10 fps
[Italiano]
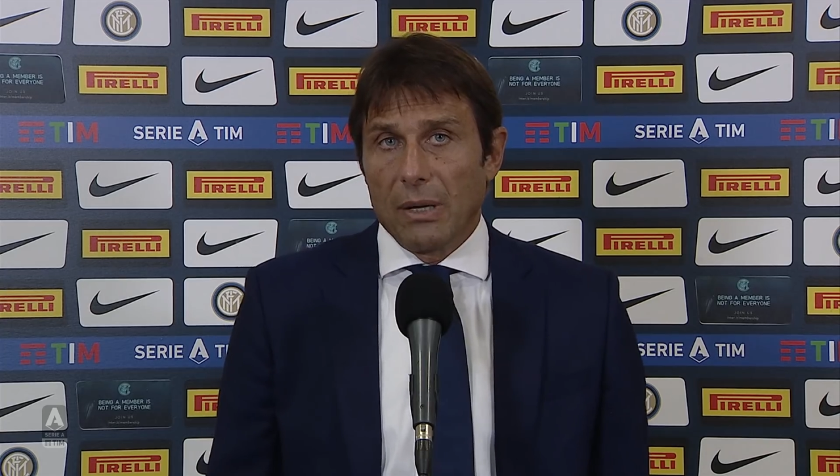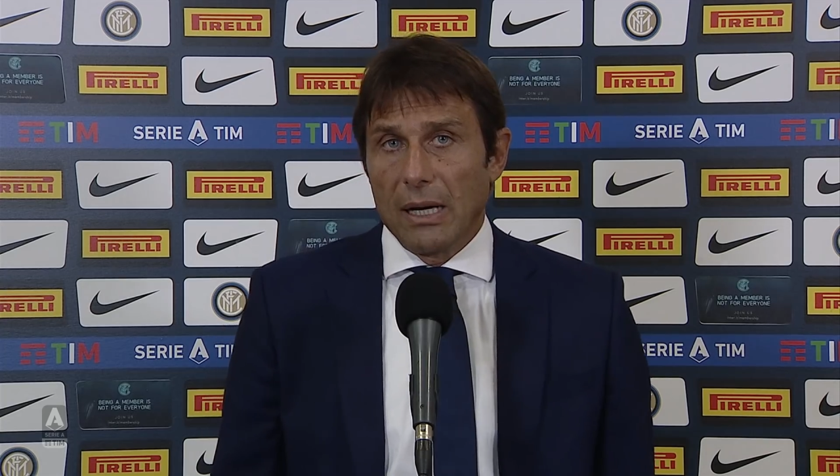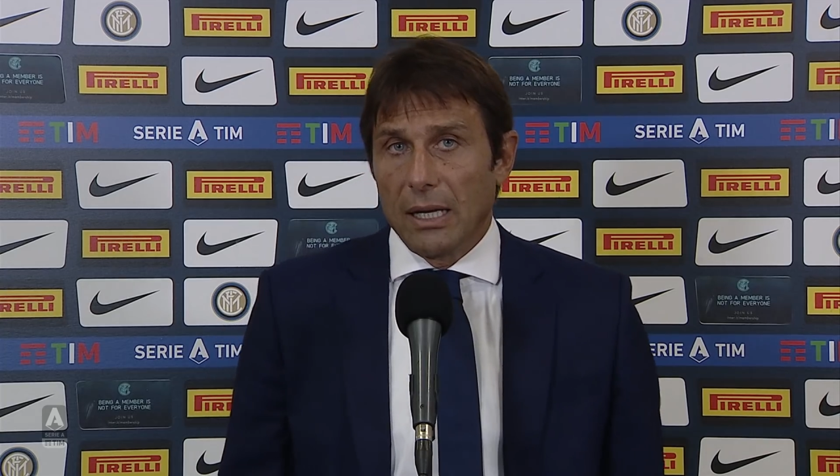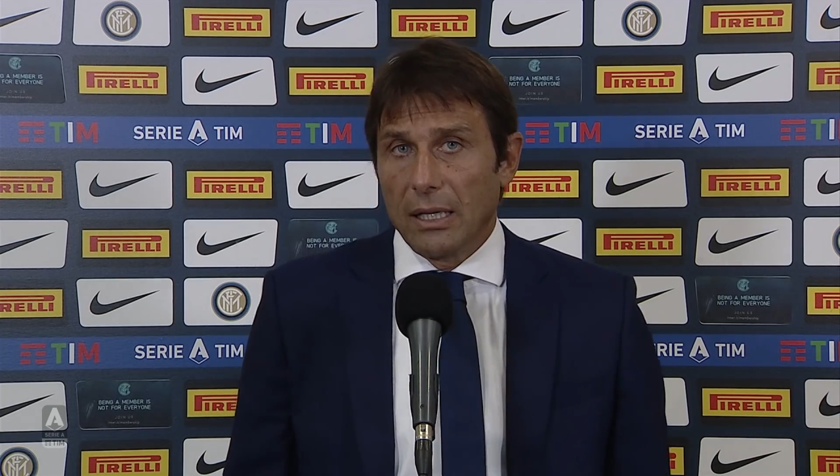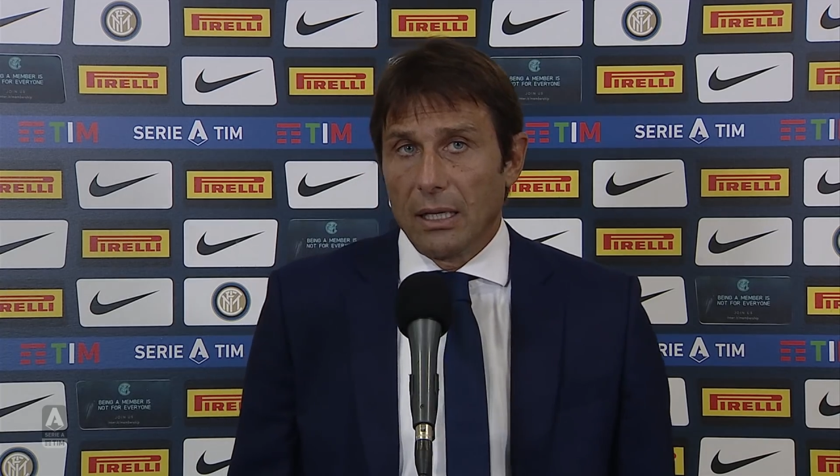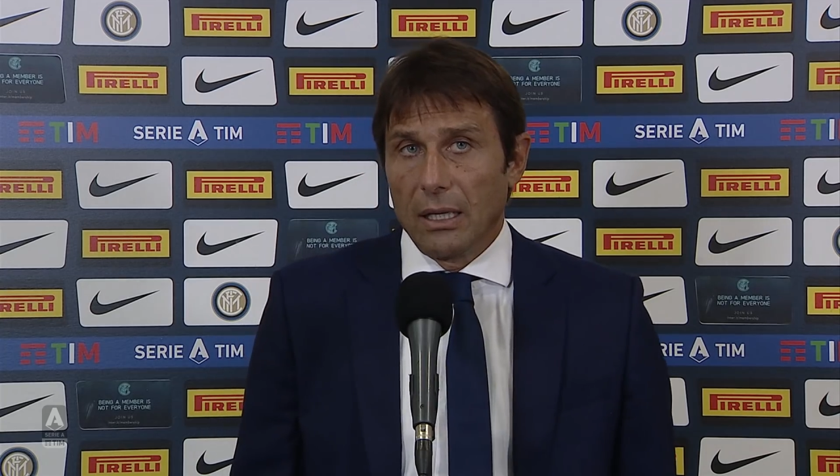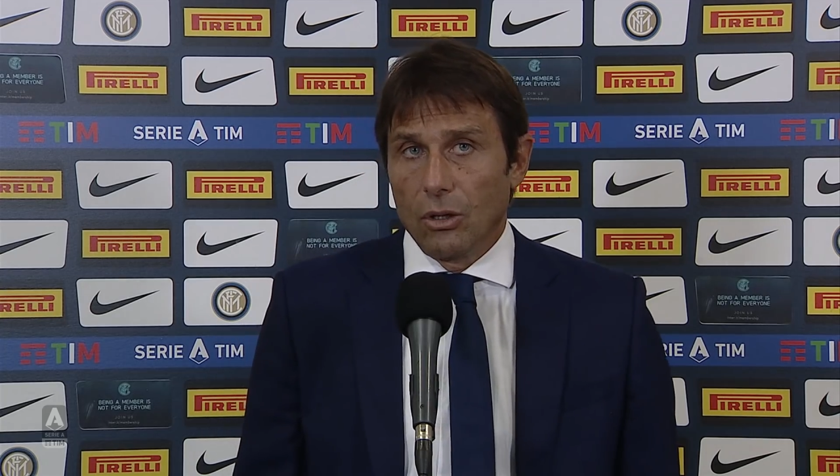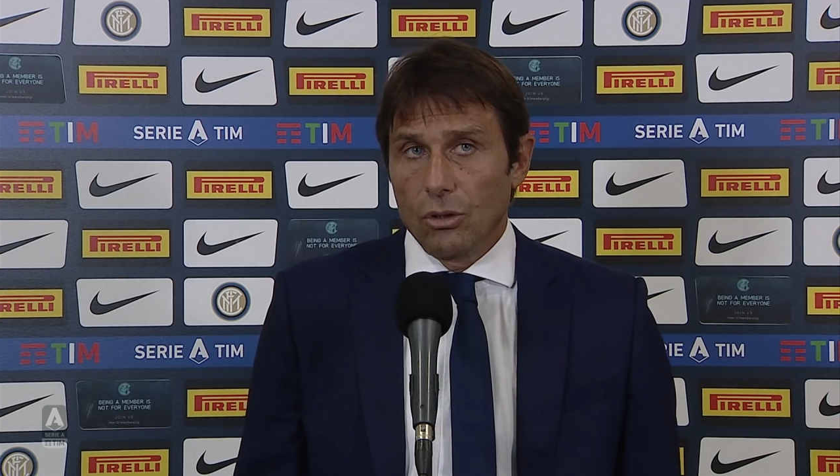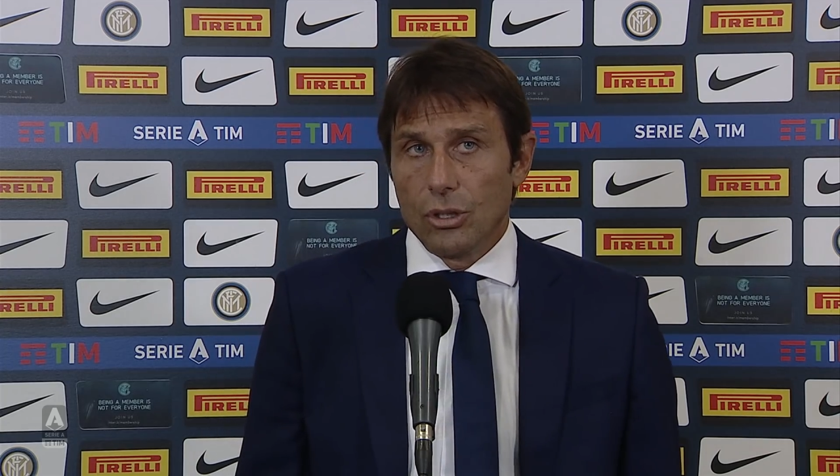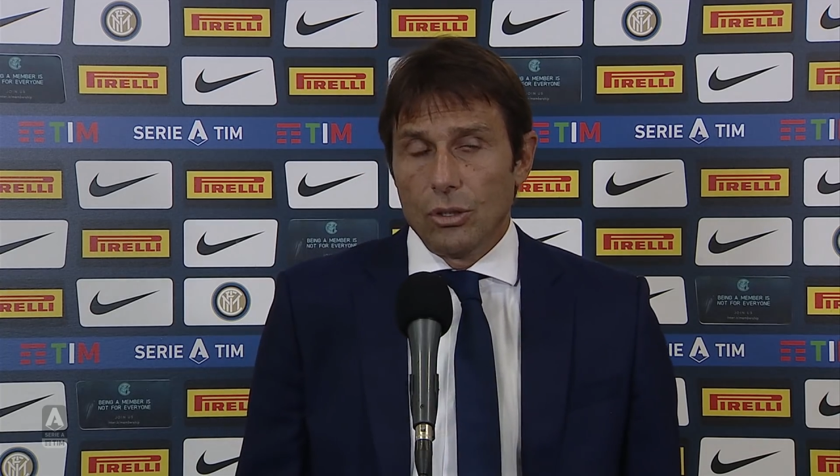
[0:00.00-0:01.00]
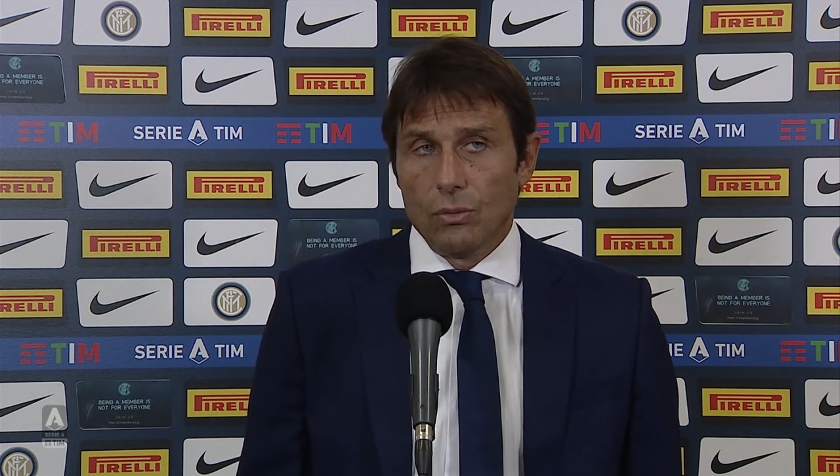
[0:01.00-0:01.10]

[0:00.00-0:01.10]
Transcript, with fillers: parlare oggi di